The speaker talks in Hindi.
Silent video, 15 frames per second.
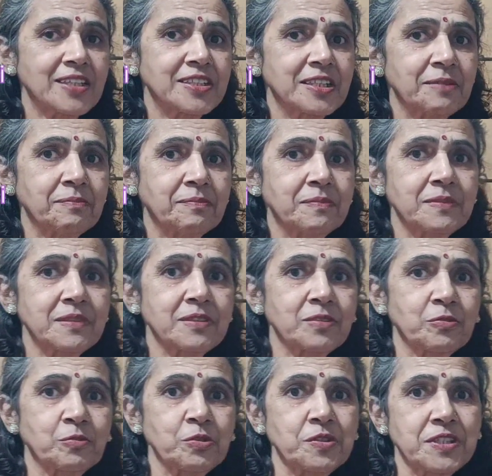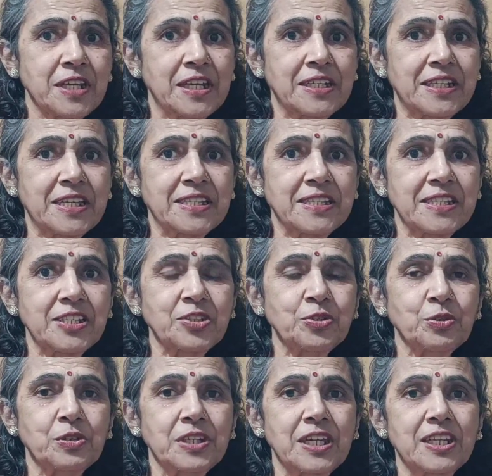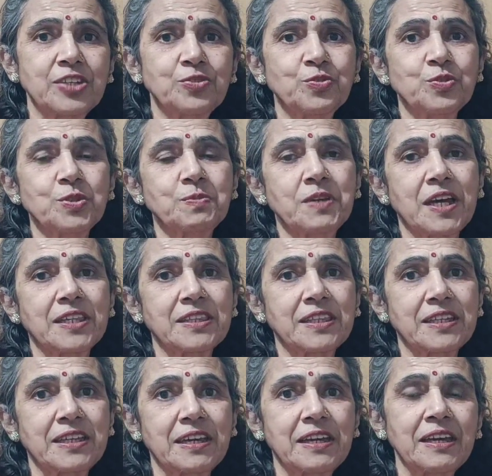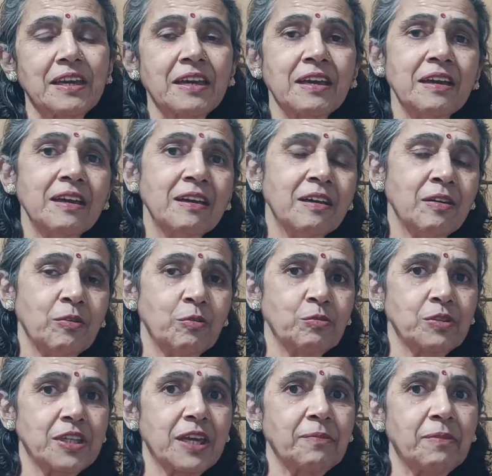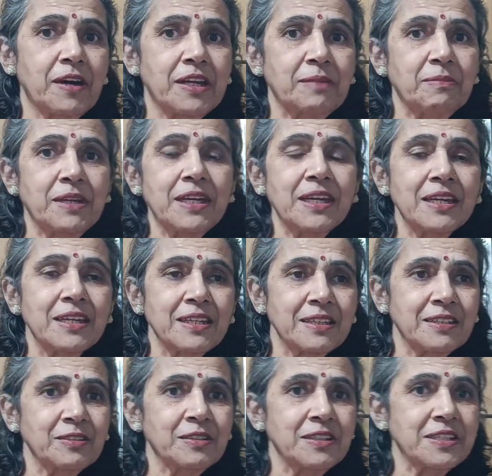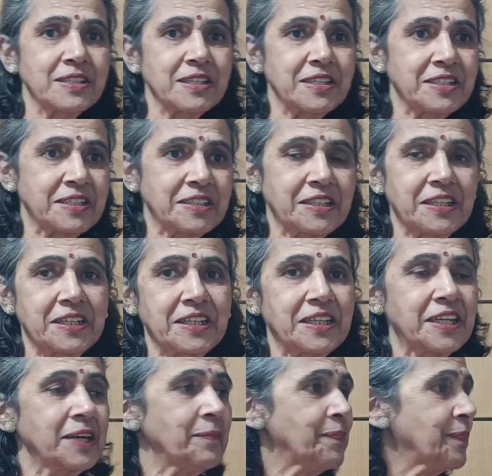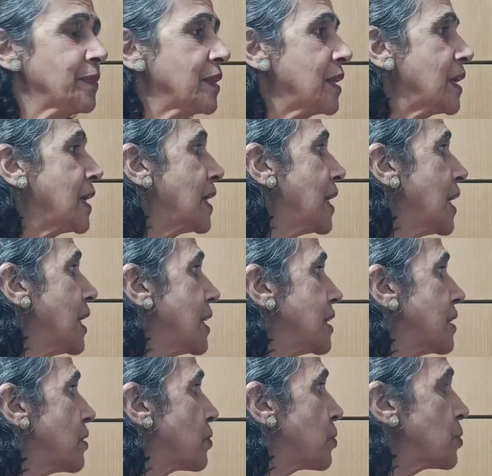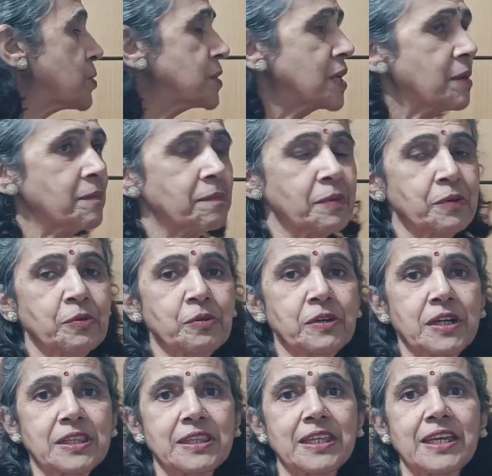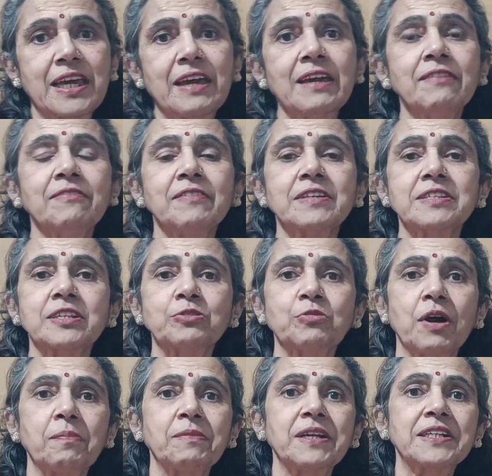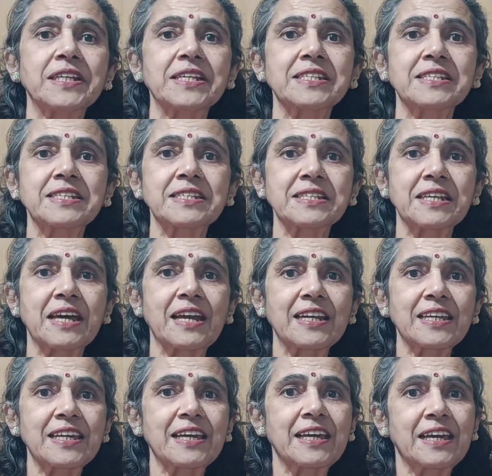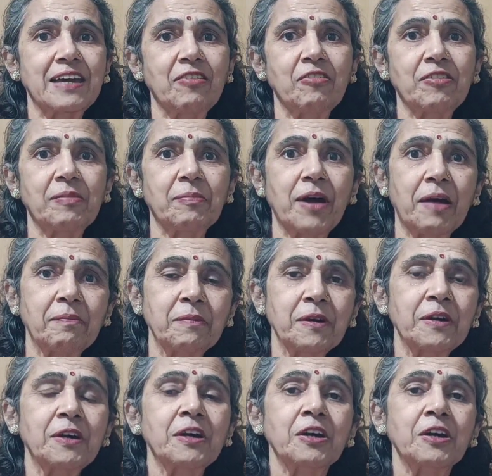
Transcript: आज हम कुछ सेंटेंसेस जो डेली यूज़ में आते हैं उनके बारे में डिस्कशन करेंगे रोज़ हम प्रयोग करते हैं वैसे तो आपने टेंसेस कर लिए हैं और अब आप